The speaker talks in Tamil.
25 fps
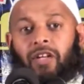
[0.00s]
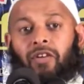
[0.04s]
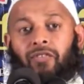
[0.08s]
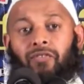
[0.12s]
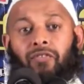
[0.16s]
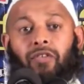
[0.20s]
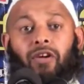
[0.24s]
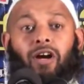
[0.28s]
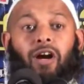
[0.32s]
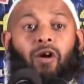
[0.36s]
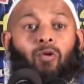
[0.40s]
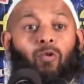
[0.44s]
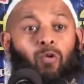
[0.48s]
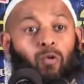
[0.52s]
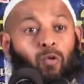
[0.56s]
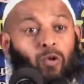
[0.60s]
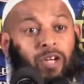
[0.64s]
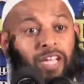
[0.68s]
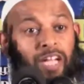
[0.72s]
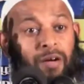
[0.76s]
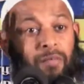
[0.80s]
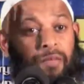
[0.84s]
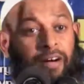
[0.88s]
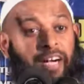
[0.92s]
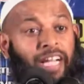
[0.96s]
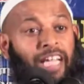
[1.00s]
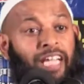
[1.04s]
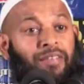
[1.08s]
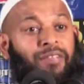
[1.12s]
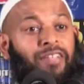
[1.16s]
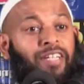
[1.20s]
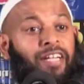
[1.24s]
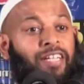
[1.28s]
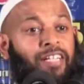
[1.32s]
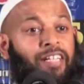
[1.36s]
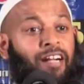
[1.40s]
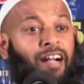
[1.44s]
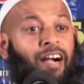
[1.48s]
ஃபிரவுனுடைய மனைவி
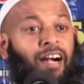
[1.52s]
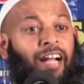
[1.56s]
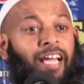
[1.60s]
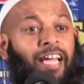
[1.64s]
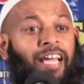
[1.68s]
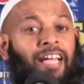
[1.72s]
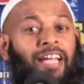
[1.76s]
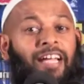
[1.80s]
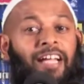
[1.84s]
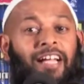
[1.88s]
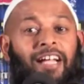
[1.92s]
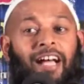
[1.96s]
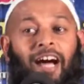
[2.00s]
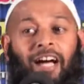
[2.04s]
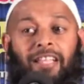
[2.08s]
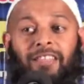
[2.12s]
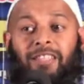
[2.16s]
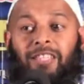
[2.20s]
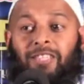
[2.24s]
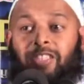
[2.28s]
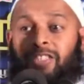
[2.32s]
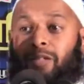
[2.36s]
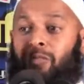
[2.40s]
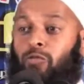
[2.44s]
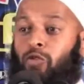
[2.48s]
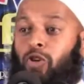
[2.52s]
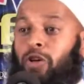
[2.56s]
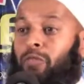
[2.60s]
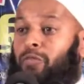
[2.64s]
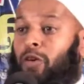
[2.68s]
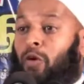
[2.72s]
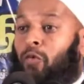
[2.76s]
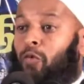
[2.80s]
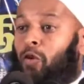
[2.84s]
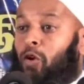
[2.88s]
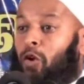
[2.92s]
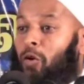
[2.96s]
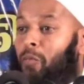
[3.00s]
என்றாலே அந்த சமூகம்
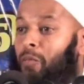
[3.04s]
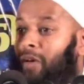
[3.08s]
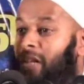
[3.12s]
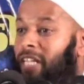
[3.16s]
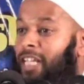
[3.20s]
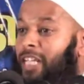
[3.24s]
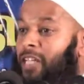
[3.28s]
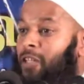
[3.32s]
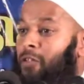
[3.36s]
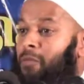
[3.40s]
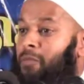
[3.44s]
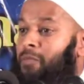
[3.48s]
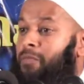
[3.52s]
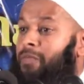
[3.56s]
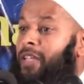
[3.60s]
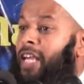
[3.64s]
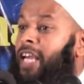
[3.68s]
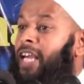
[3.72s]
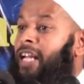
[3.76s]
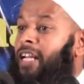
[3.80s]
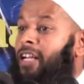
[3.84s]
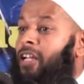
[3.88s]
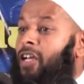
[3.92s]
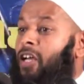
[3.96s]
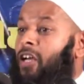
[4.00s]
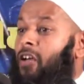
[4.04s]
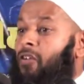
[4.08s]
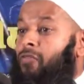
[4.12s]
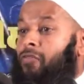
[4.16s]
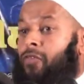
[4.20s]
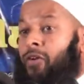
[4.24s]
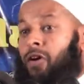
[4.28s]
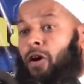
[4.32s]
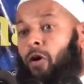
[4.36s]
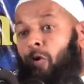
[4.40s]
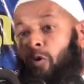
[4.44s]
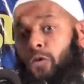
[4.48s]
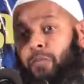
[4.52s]
எவ்வளோ மதிக்கும் ஏன்
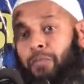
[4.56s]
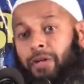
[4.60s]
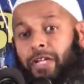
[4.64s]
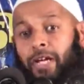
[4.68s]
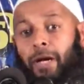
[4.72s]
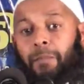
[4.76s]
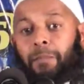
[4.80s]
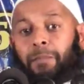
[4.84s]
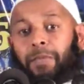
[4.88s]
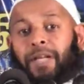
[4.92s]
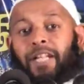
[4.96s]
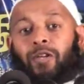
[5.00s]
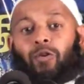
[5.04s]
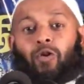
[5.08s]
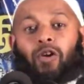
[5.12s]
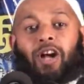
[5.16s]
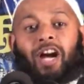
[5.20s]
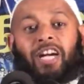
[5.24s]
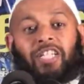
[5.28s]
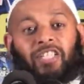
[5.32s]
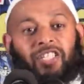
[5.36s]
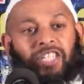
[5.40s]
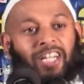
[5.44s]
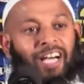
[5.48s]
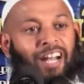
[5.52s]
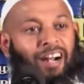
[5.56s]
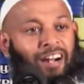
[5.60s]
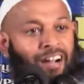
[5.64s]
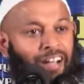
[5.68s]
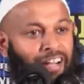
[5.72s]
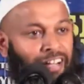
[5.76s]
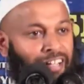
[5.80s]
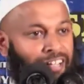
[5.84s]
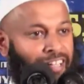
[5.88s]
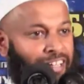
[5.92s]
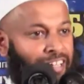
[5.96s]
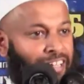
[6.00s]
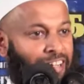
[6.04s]
ஃபிரவுன் மிகப்பெரிய ஒரு ஆட்சியாளனாக
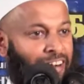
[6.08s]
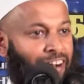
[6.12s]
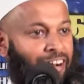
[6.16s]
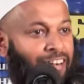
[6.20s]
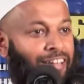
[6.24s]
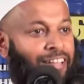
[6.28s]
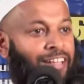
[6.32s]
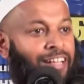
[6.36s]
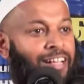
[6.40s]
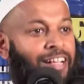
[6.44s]
இருக்கிறான்